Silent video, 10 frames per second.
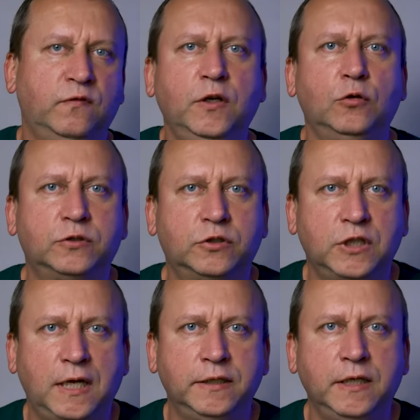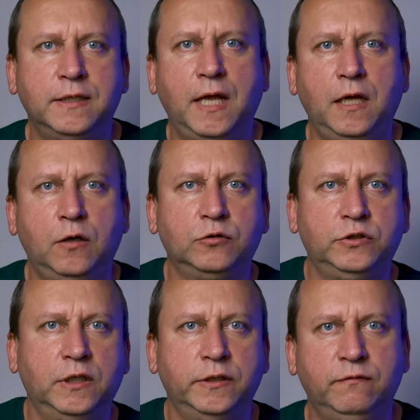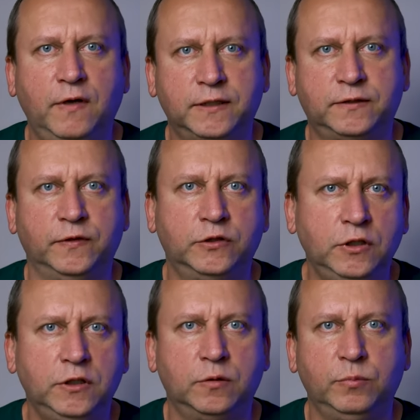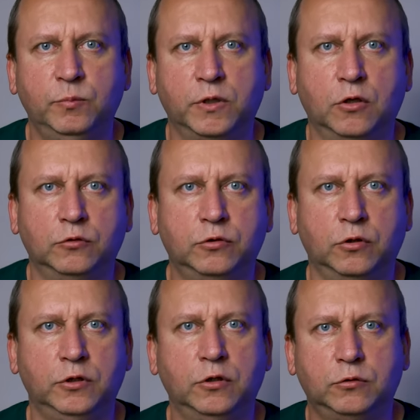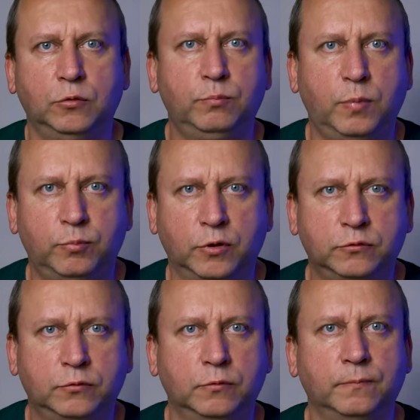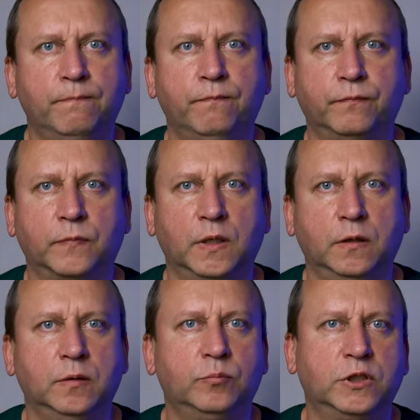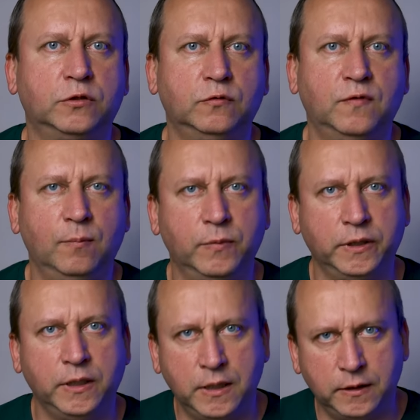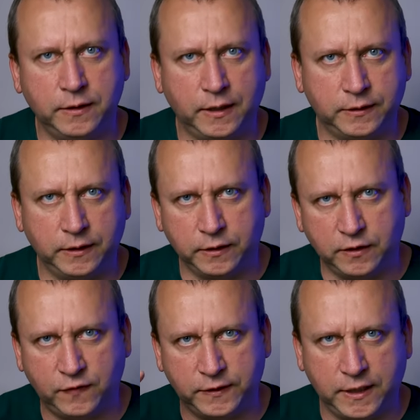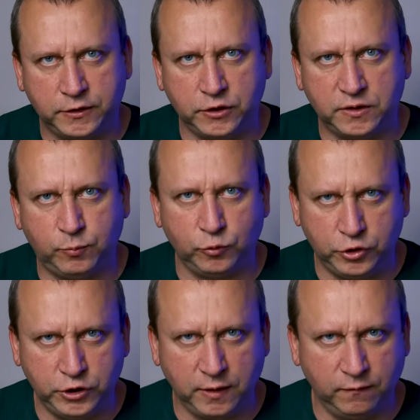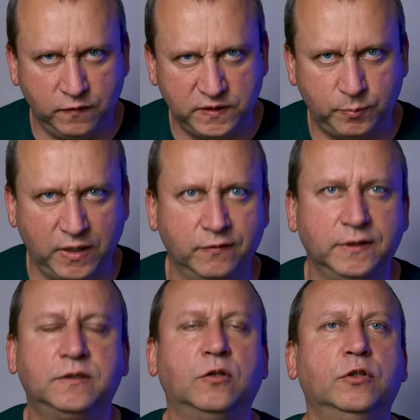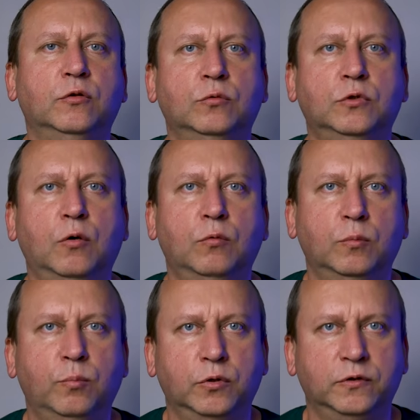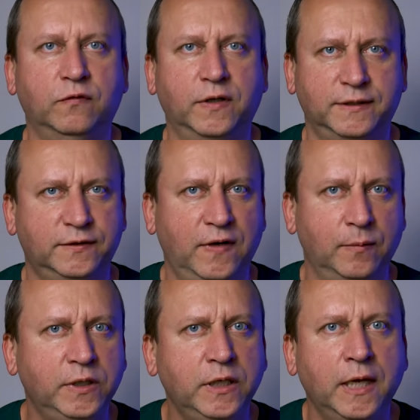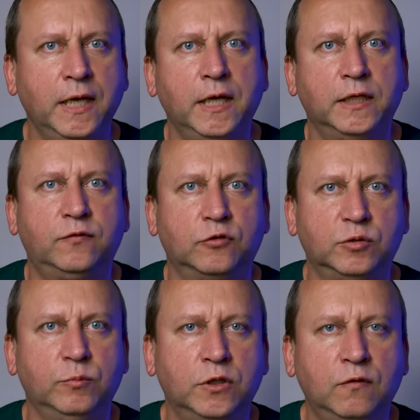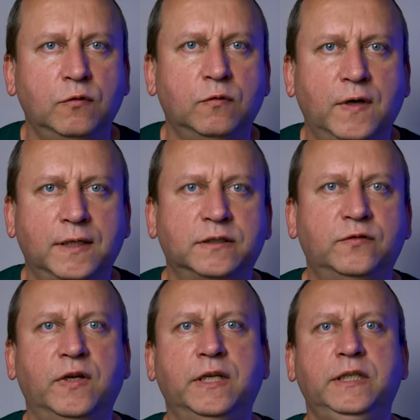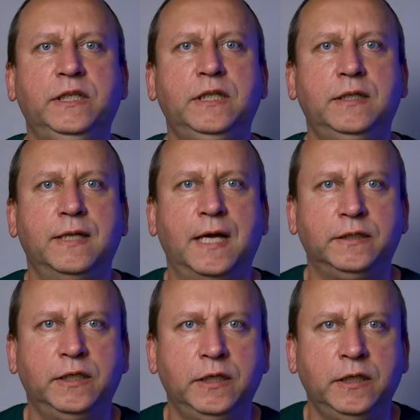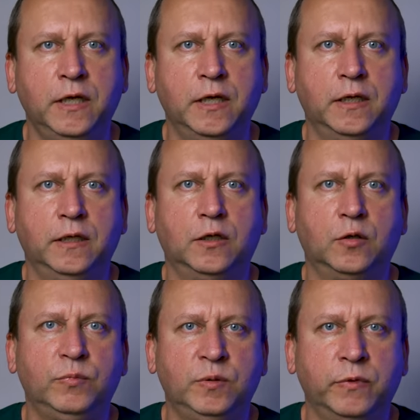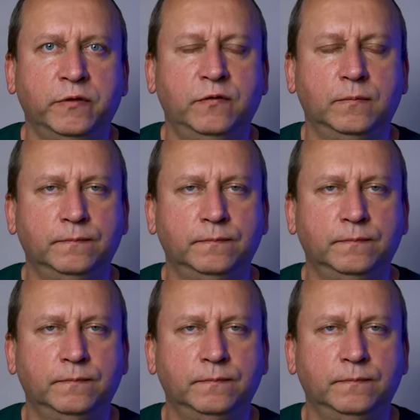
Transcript: wyostrzanie na oddzielnej warstwie, czyli robimy Ctrl J lub po prostu mm, przesuwamy na ten kwadracik z plusikiem z prawej strony u dołu pod warstwami. Tworzymy nową warstwę i na niej robimy